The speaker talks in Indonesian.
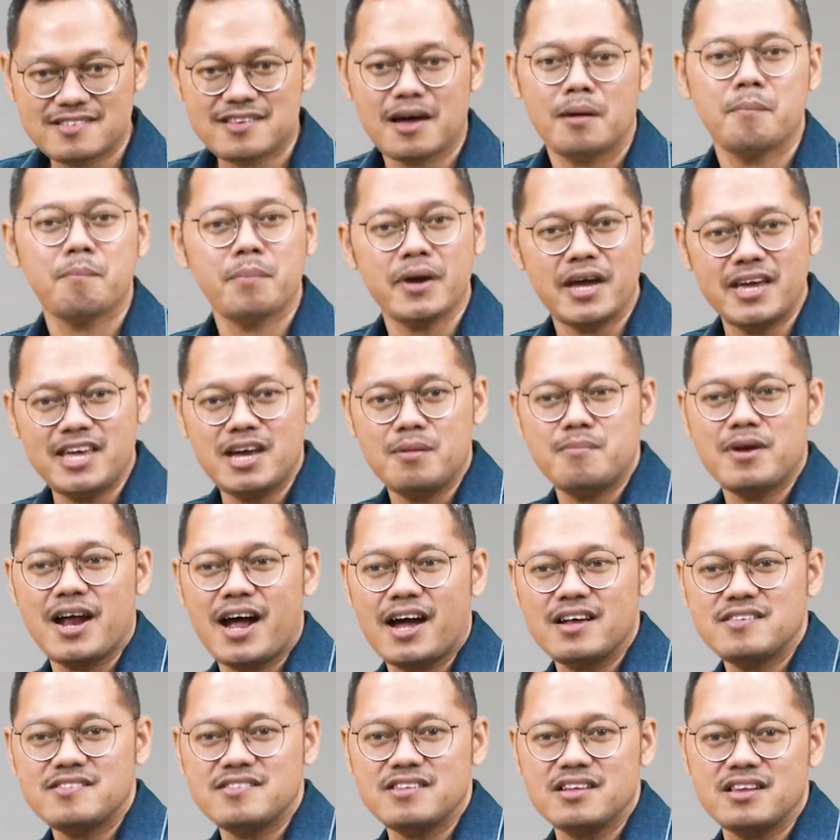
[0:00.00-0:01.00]
sampai ia
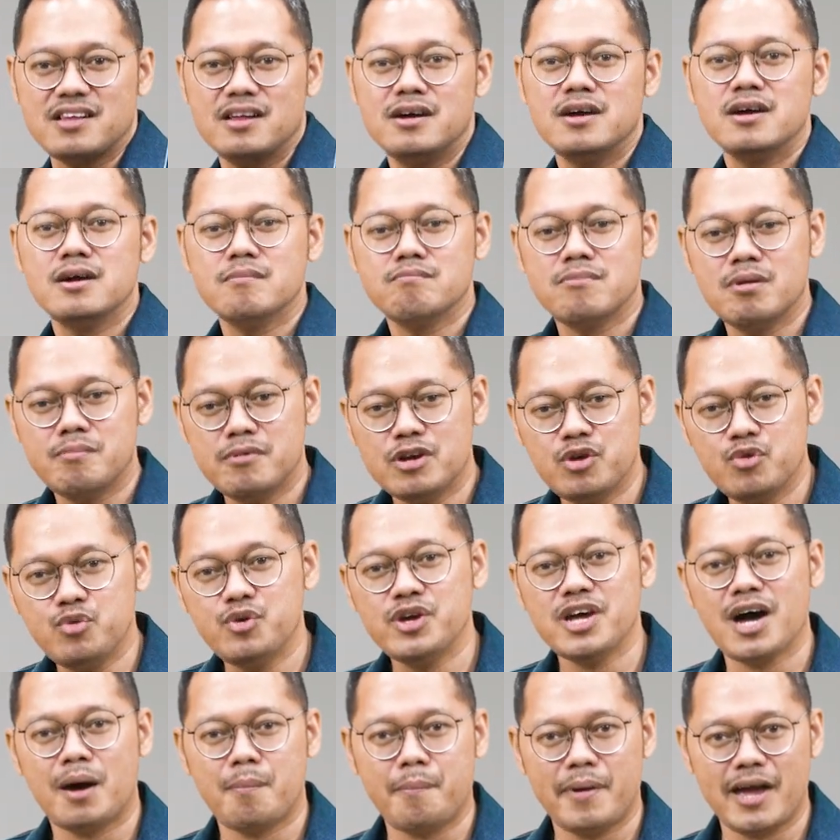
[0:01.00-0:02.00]
berhasil
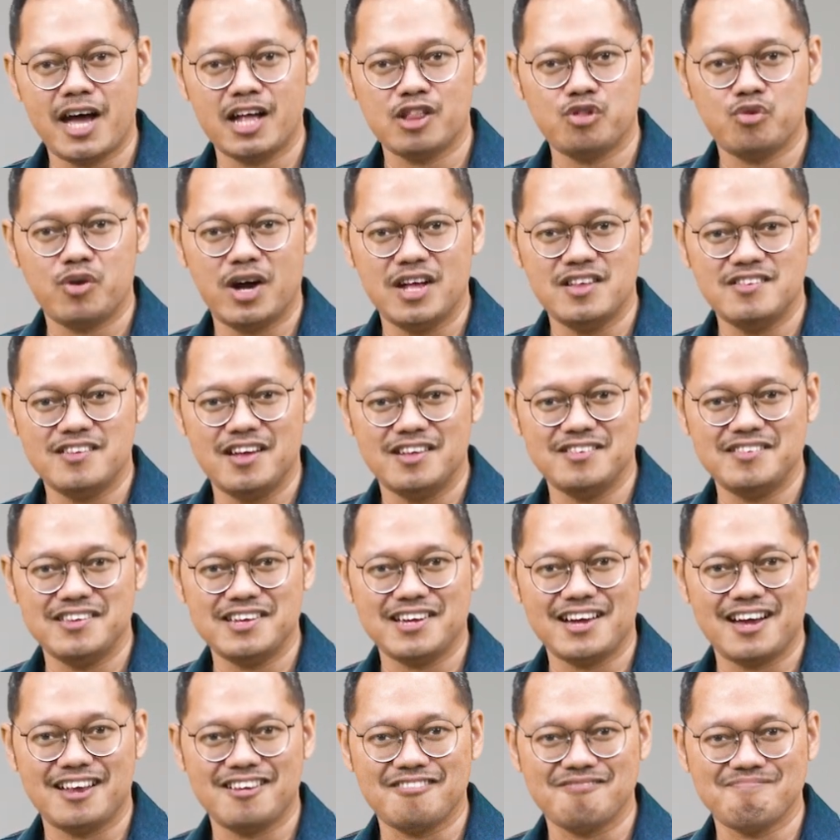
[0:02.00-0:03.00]
memenuhi apa yang Tuhan
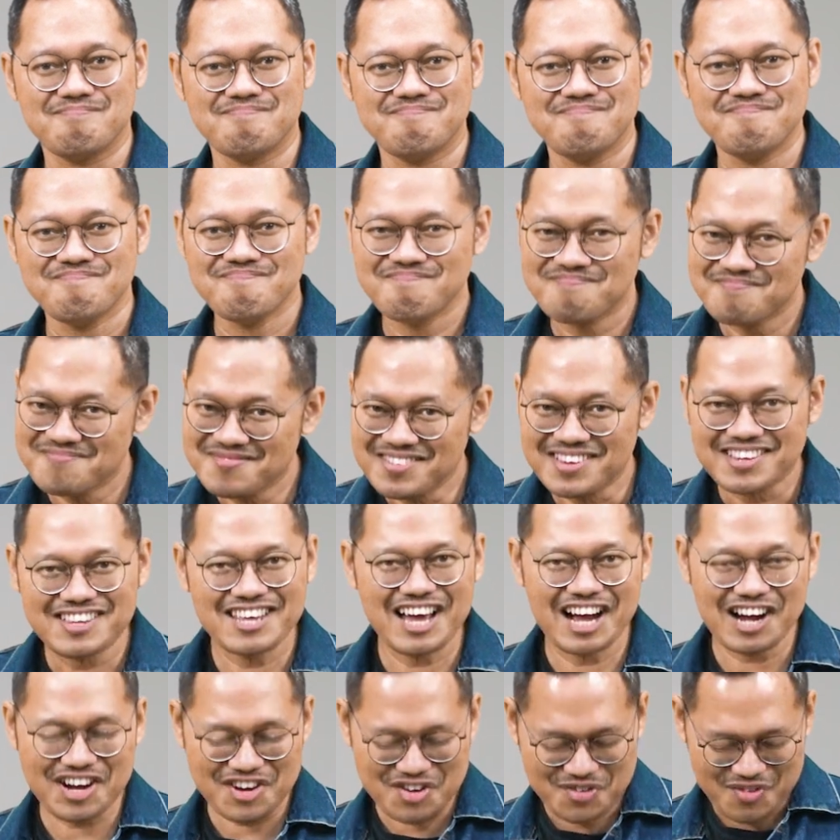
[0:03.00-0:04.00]
janjikan.
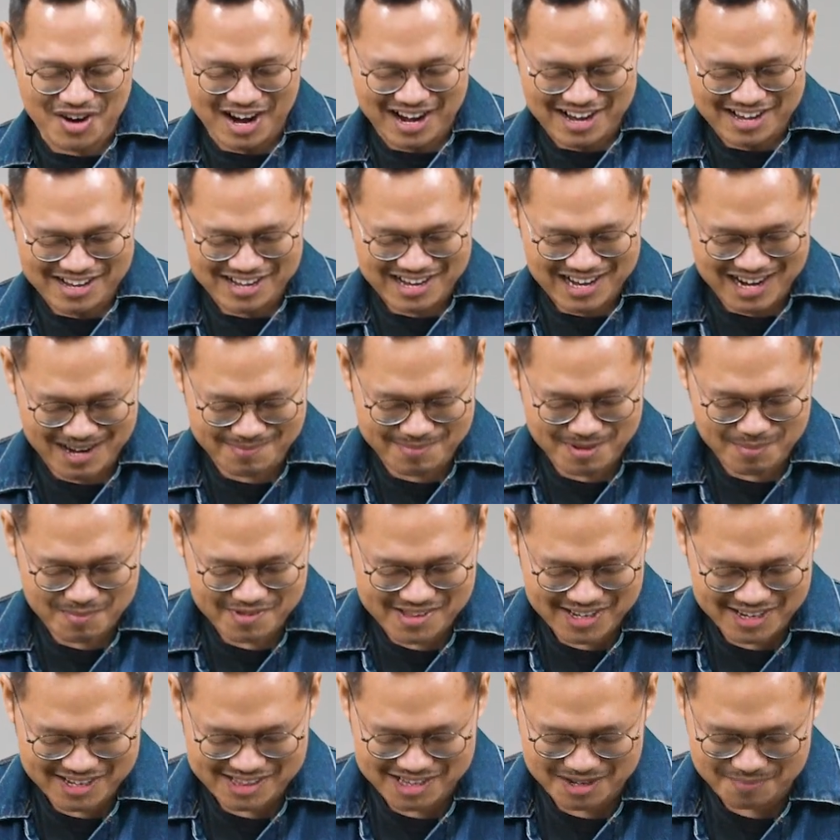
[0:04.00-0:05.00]
Yang kedua, apa yang
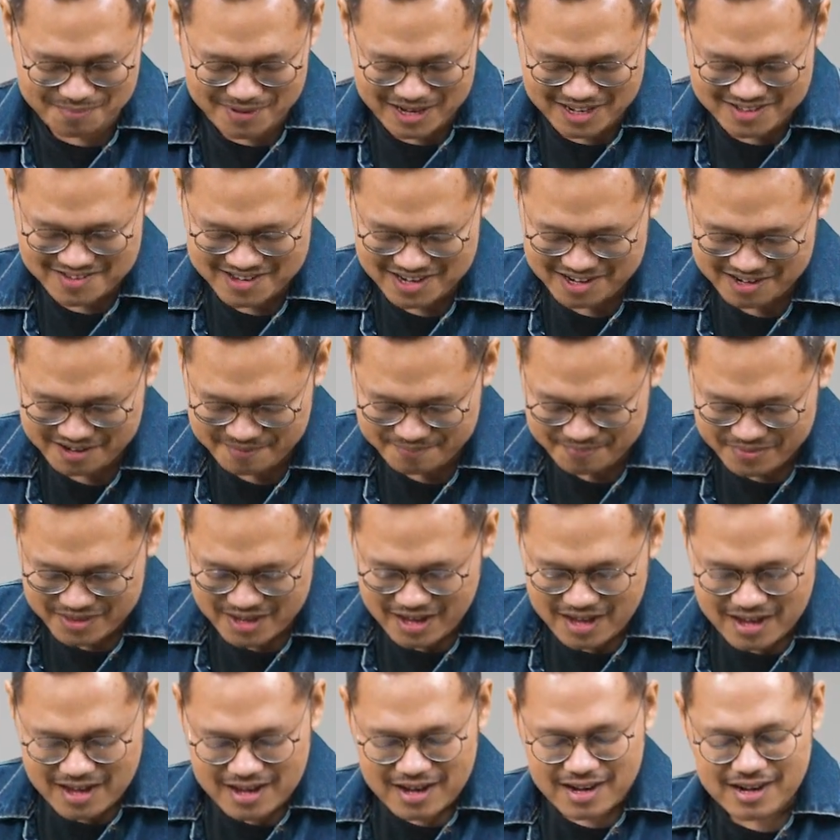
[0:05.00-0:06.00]
bisa kita pelajari?
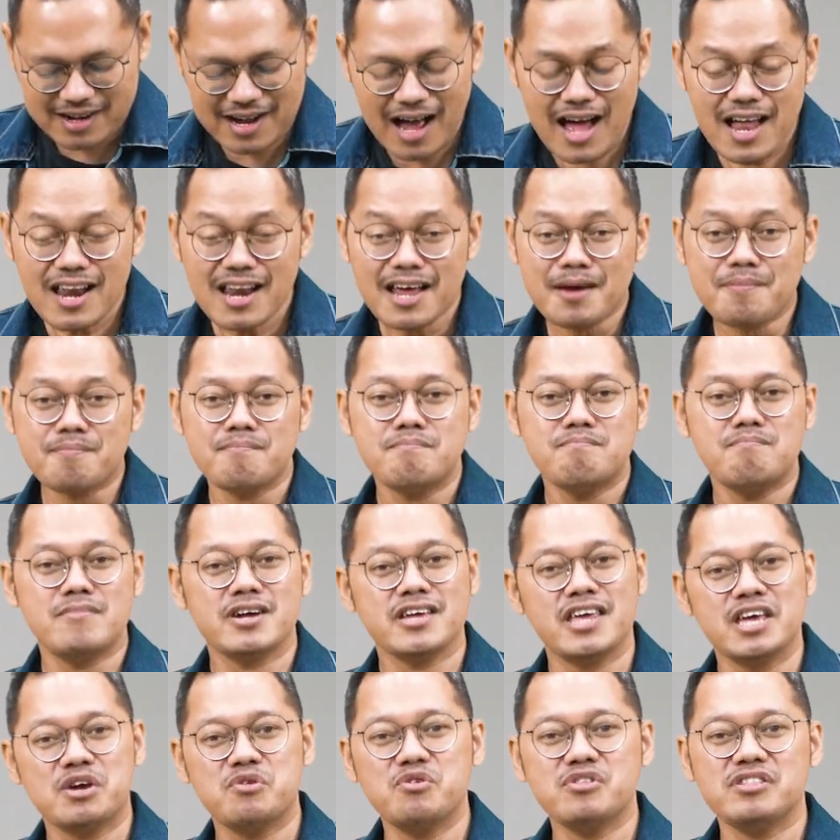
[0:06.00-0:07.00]
Kaleb
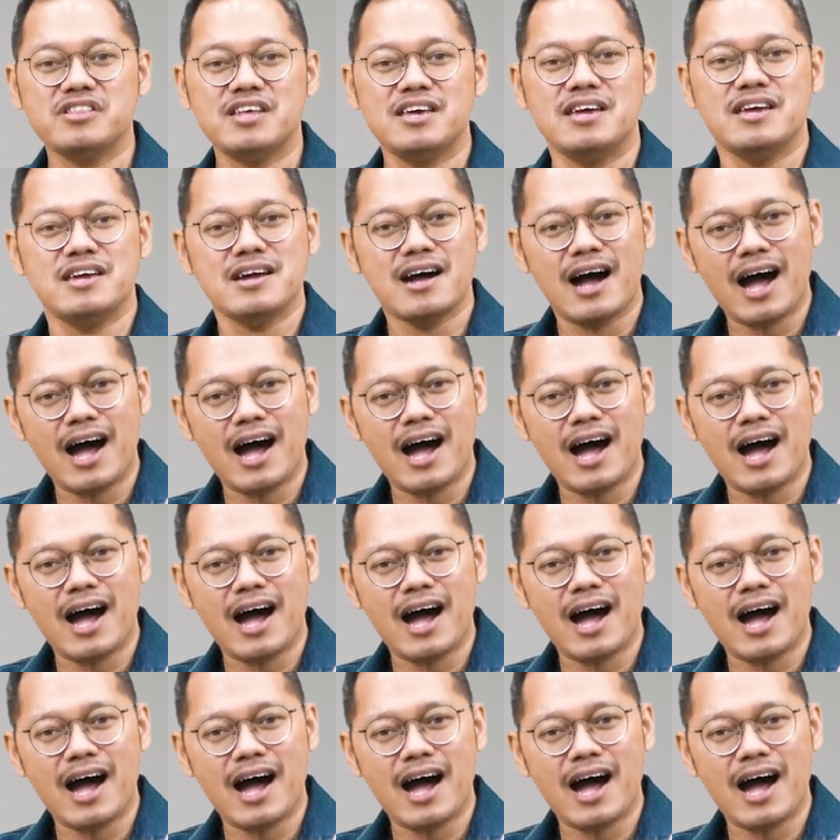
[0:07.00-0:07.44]
mengikuti